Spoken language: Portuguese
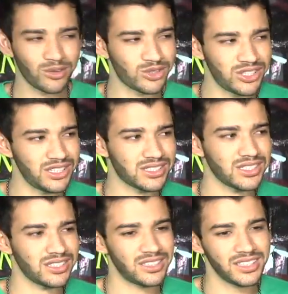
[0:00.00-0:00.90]
a
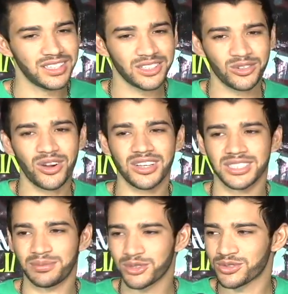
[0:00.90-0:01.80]
notícia
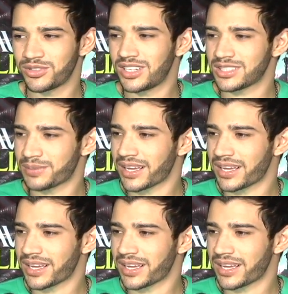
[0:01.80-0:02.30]
nossa para os fãs,